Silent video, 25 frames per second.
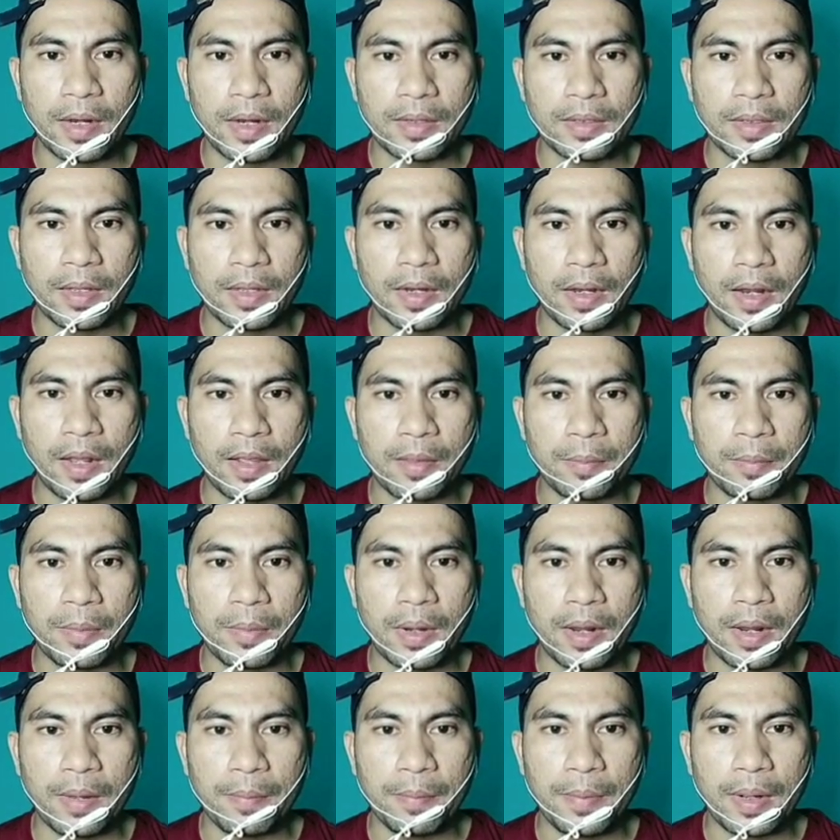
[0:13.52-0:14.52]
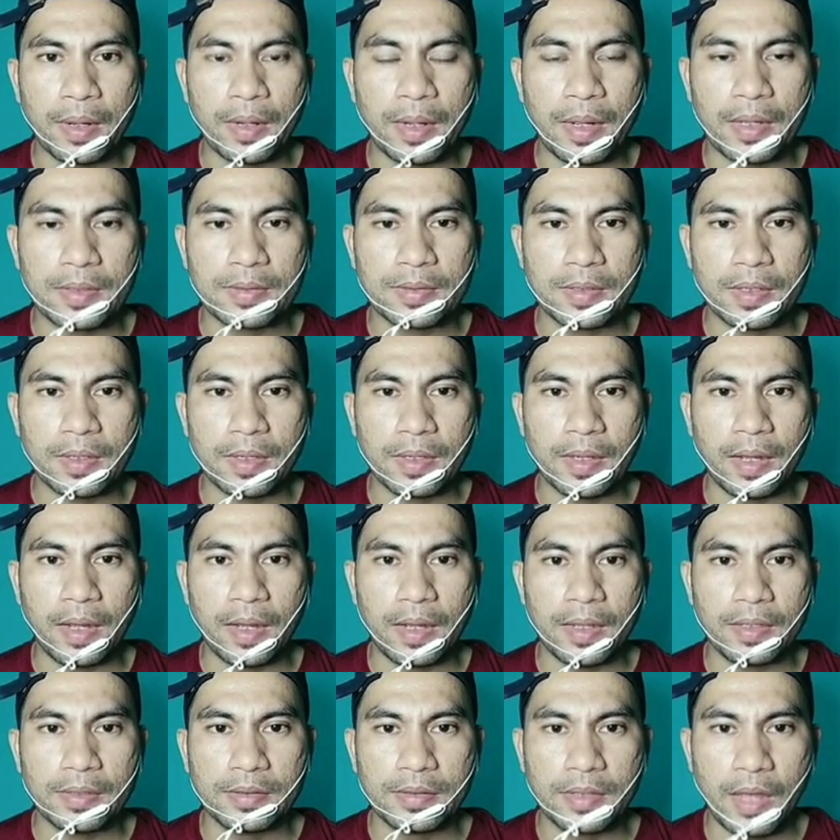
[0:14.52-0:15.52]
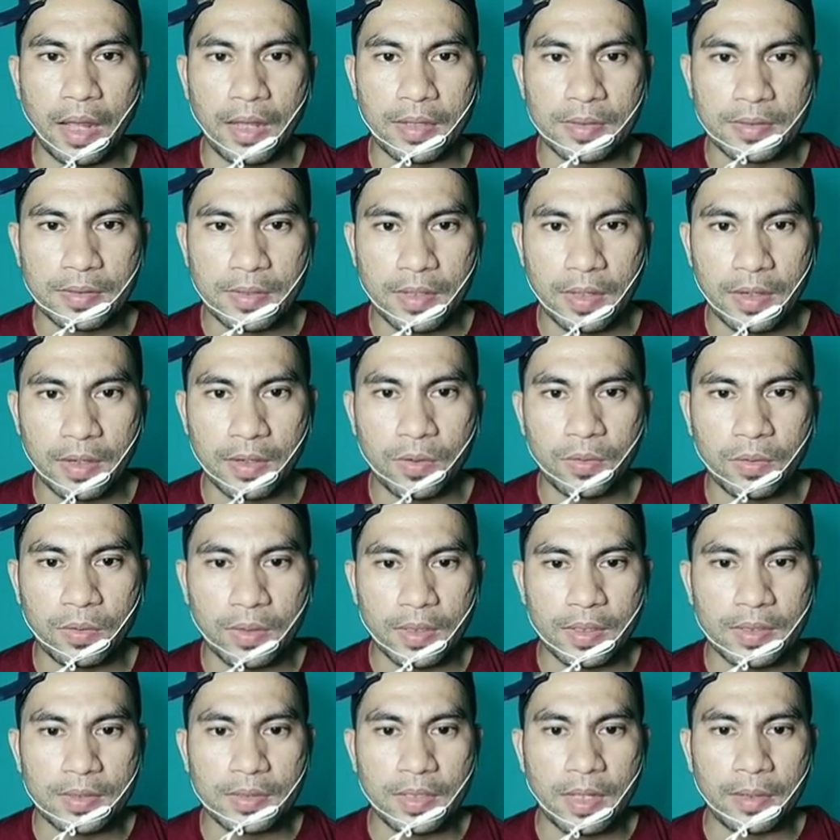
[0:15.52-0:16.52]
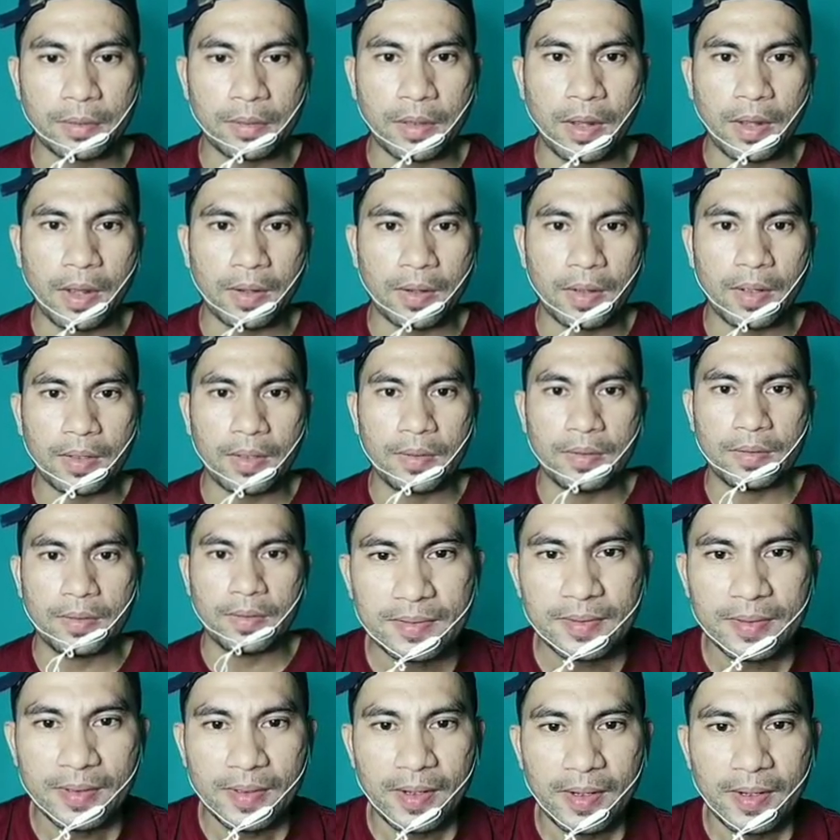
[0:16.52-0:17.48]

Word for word: nilai berapa kasih, guys, hasil lukisan kakak ini?